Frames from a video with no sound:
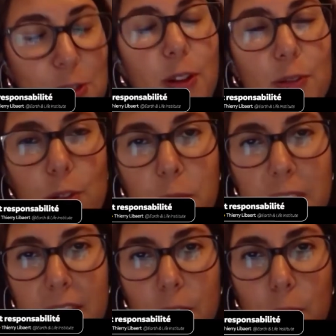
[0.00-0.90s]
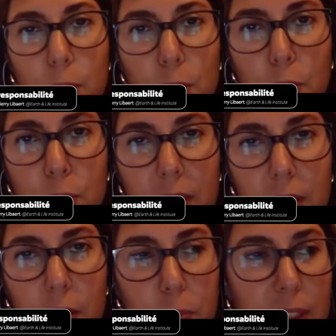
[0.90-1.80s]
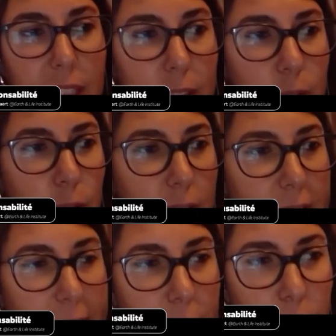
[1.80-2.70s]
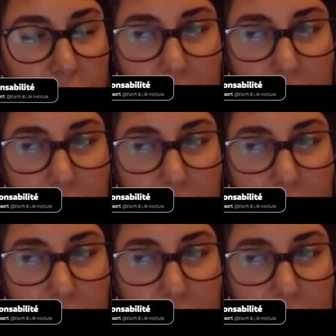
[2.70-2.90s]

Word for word: soft lobbying euh, depuis, quelques,